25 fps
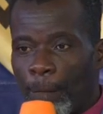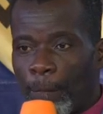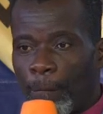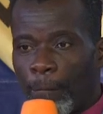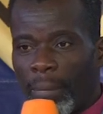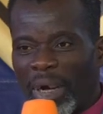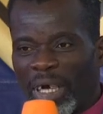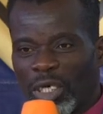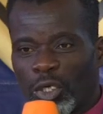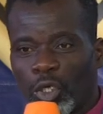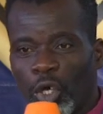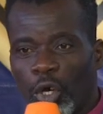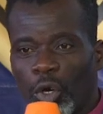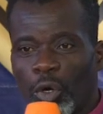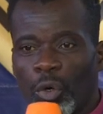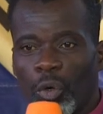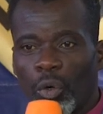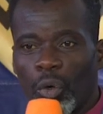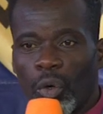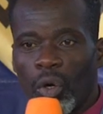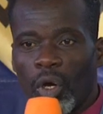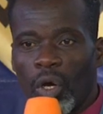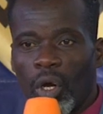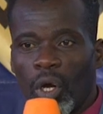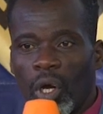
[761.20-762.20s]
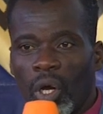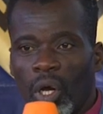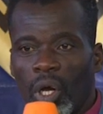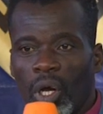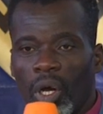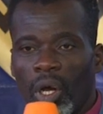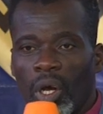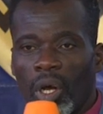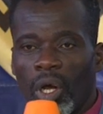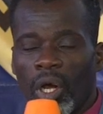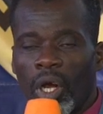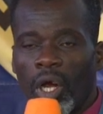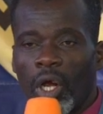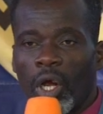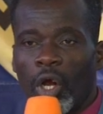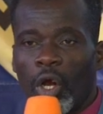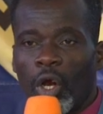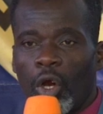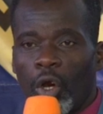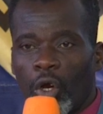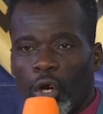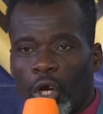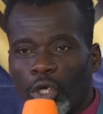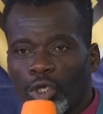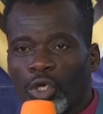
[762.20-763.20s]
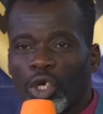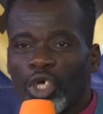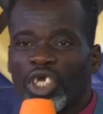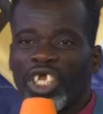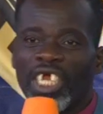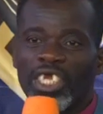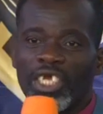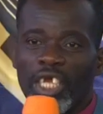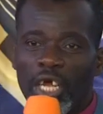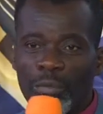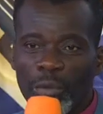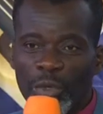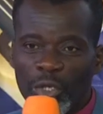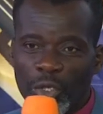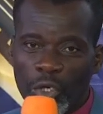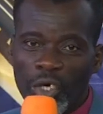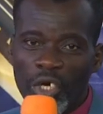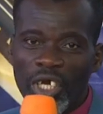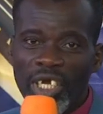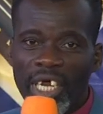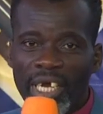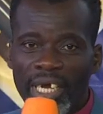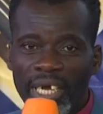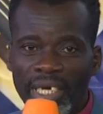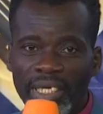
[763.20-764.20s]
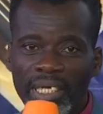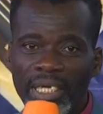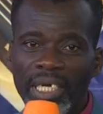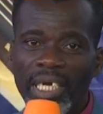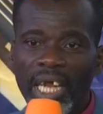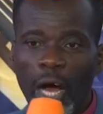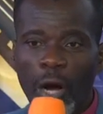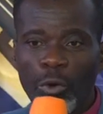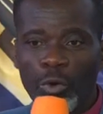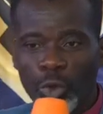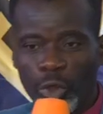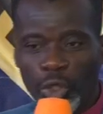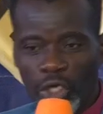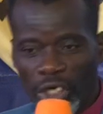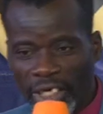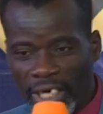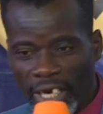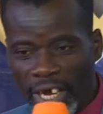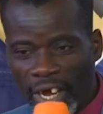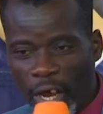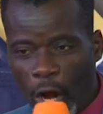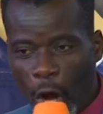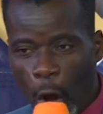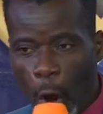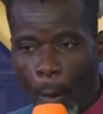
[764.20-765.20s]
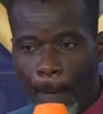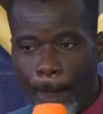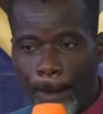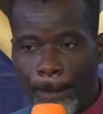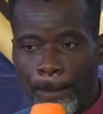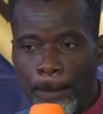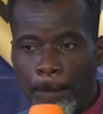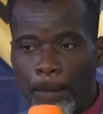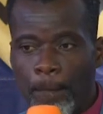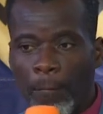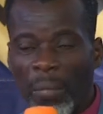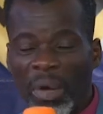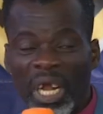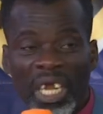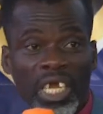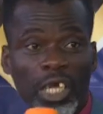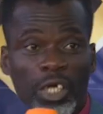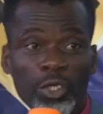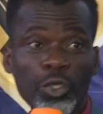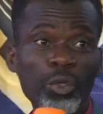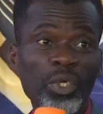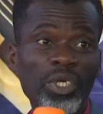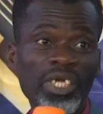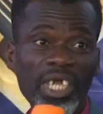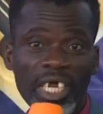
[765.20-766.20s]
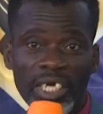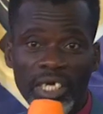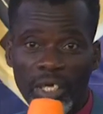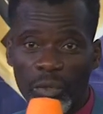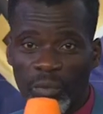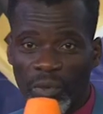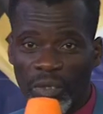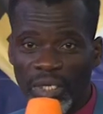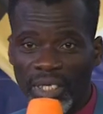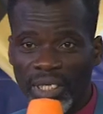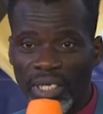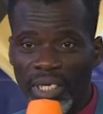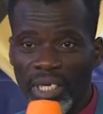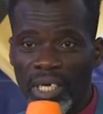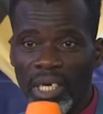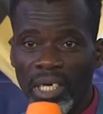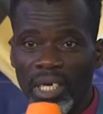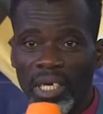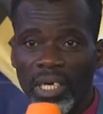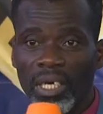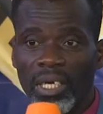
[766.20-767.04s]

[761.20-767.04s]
Parce que lorsque j'ai démissionné de l'église, là où j'étais, les choses étaient difficiles.